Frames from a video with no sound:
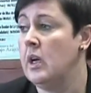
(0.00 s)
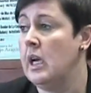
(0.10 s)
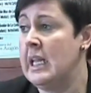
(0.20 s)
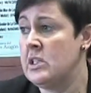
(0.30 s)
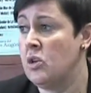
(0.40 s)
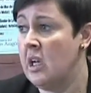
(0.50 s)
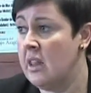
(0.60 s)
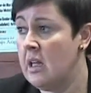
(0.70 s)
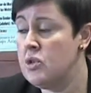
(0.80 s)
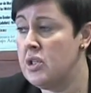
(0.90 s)
Las que
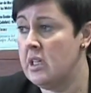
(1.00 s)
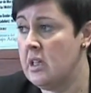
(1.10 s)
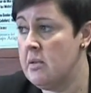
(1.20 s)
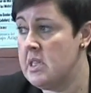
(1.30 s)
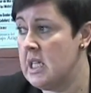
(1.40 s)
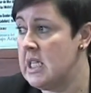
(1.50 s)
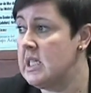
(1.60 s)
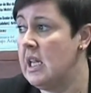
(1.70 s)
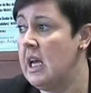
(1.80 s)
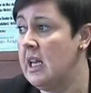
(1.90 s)
organizamos directamente
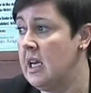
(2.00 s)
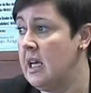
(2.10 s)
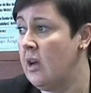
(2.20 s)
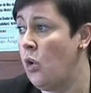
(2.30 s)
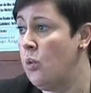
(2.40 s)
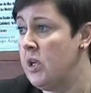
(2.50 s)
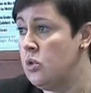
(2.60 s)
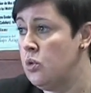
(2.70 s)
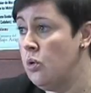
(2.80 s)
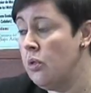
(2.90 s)
desde el área de
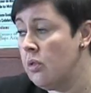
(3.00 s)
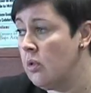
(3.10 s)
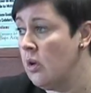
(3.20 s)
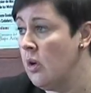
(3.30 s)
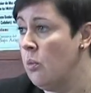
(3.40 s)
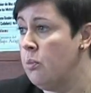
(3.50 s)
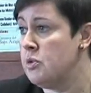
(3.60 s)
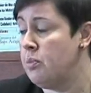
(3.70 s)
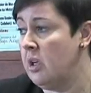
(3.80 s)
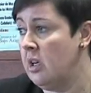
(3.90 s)
juventud,
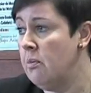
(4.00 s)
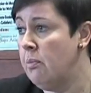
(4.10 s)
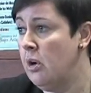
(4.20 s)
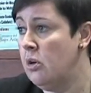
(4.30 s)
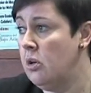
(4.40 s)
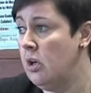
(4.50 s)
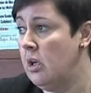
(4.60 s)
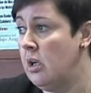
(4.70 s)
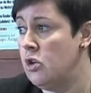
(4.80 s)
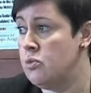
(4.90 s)
pues, por ejemplo,
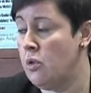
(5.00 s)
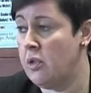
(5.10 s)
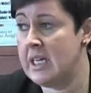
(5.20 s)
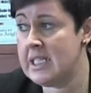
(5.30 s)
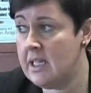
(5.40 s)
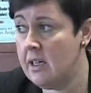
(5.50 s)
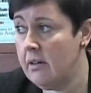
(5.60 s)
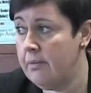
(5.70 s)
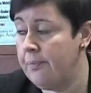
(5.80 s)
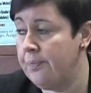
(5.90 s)
eh, los Vodcaster,
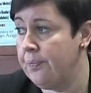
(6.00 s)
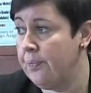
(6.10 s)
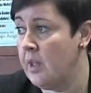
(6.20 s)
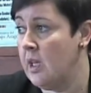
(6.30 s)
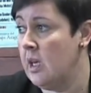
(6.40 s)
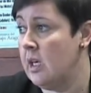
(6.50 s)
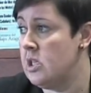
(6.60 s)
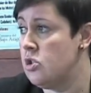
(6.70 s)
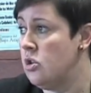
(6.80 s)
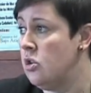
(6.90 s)
que
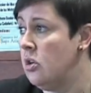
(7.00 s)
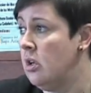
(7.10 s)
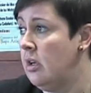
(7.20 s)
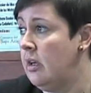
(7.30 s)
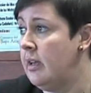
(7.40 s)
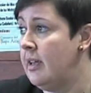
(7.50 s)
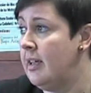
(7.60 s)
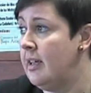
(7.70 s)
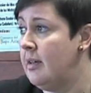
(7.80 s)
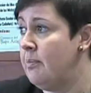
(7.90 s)
son
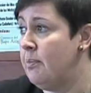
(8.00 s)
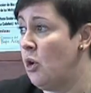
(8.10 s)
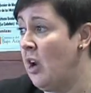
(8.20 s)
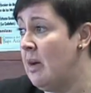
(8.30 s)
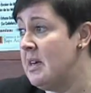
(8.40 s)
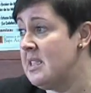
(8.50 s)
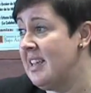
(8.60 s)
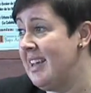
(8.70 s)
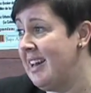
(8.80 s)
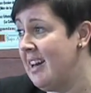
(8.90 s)
eh, programas
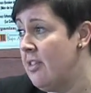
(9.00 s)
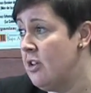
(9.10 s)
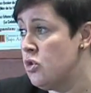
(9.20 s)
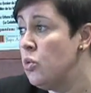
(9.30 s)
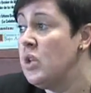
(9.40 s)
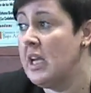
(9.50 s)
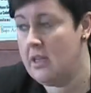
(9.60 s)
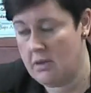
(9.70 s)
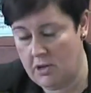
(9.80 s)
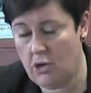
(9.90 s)
de radio, es un
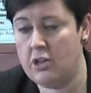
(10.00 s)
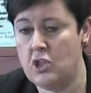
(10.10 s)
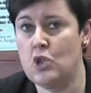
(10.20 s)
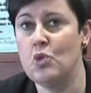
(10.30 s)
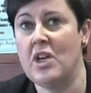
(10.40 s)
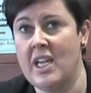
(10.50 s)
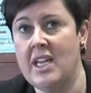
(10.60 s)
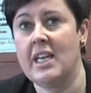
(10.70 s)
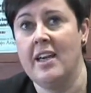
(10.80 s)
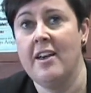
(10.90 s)
taller, mejor dicho, es un
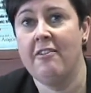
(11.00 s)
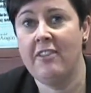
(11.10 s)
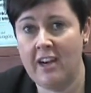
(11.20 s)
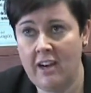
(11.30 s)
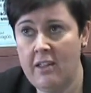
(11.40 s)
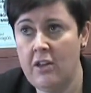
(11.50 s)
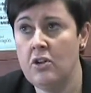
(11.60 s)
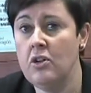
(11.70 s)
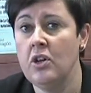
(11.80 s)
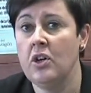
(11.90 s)
taller de
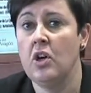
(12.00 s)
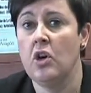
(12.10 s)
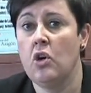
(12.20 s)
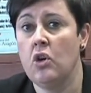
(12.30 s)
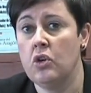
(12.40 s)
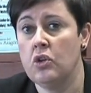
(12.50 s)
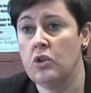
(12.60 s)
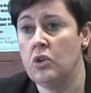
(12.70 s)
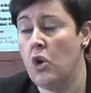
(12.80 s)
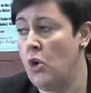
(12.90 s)
radio
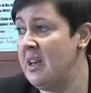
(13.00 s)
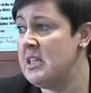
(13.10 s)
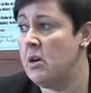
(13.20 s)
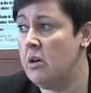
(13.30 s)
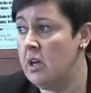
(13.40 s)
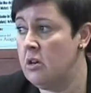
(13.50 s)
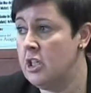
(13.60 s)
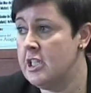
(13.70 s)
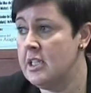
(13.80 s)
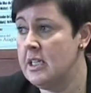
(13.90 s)
con jóvenes bajo
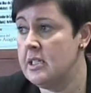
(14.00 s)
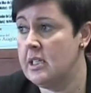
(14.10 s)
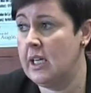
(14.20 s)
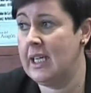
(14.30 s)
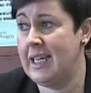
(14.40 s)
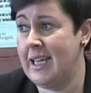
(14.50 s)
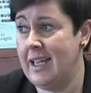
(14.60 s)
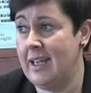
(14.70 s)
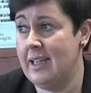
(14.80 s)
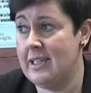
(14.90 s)
aragoneses que
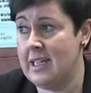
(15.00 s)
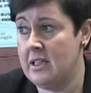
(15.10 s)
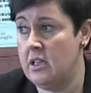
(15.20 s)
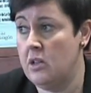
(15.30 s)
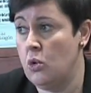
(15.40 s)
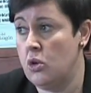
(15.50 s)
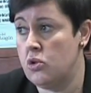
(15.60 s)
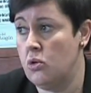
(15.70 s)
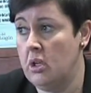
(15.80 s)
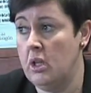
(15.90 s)
eh, está teniendo unos
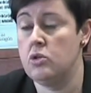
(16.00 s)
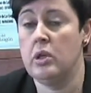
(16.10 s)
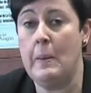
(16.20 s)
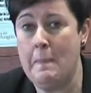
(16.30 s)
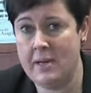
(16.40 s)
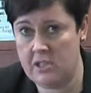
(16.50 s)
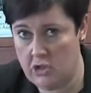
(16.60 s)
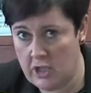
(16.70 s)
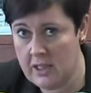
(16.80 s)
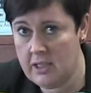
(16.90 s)
resultados
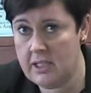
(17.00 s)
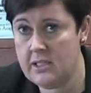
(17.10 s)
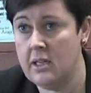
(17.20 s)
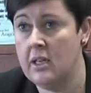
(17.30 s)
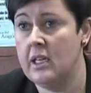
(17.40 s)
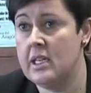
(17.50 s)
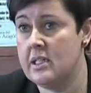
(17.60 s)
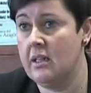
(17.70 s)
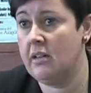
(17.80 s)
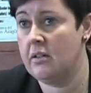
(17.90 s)
impresionantes, que
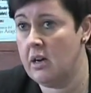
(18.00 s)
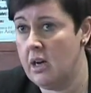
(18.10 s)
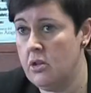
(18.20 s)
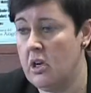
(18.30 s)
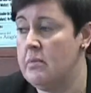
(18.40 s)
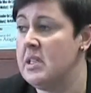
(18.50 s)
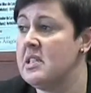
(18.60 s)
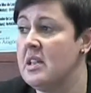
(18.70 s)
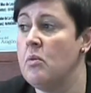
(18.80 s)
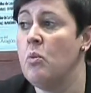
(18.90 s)
están trabajando y además
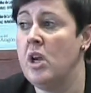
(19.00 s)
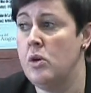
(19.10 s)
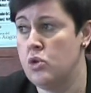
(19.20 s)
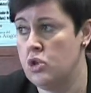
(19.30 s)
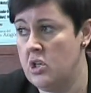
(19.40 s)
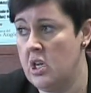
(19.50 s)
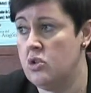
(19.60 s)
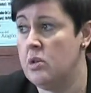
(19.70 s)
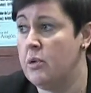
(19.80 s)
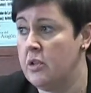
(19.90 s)
están muy
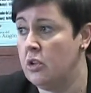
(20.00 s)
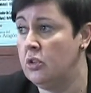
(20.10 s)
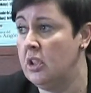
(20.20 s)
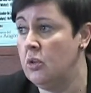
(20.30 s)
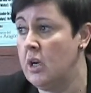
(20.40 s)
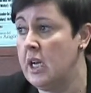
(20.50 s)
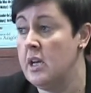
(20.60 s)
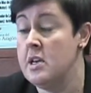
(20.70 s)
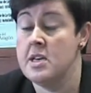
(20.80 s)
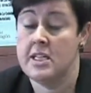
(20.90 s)
ilusionados en poder continuar
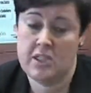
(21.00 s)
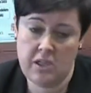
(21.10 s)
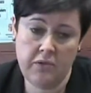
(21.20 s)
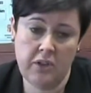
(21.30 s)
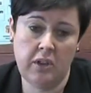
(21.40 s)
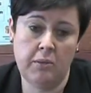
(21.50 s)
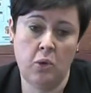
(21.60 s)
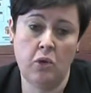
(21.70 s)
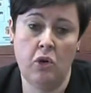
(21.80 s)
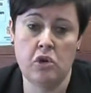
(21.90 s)
y ese fue también
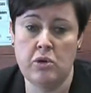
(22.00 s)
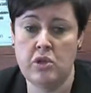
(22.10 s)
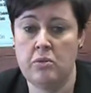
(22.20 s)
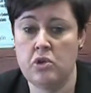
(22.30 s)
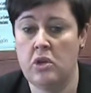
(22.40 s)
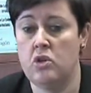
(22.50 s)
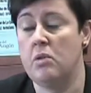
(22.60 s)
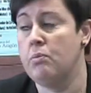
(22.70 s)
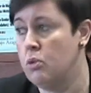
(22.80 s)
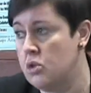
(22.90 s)
uno de los motivos que nos
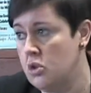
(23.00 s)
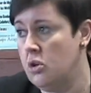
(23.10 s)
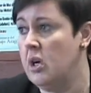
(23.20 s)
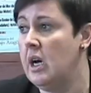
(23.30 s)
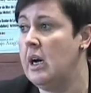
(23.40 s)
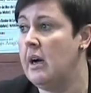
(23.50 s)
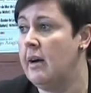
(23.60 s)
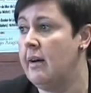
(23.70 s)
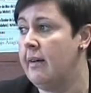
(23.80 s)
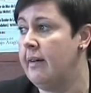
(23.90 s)
impulsó
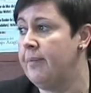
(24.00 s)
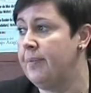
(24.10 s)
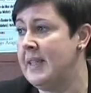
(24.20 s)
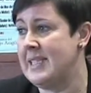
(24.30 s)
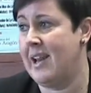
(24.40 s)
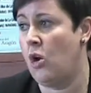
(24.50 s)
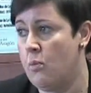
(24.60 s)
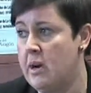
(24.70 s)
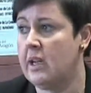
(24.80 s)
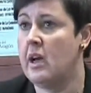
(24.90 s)
a, desde la
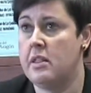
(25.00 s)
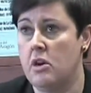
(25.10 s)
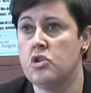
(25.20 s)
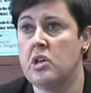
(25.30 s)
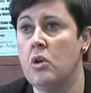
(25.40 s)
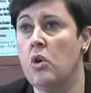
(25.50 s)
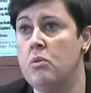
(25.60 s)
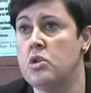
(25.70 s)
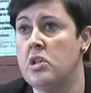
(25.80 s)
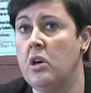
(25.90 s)
comarca a hacernos cargo,
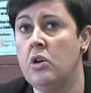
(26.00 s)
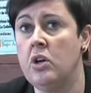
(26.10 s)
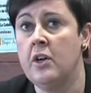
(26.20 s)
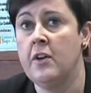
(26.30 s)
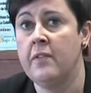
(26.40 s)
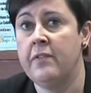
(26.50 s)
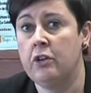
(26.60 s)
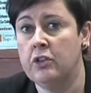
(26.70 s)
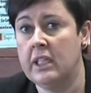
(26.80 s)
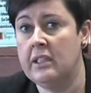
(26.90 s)
como os digo, de
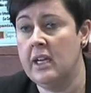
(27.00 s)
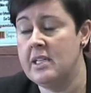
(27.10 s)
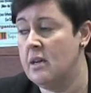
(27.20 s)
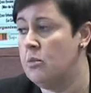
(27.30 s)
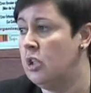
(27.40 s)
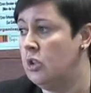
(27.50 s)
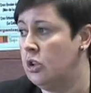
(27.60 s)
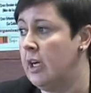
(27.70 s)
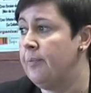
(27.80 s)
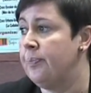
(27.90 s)
contratar a esta
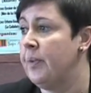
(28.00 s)
monitora,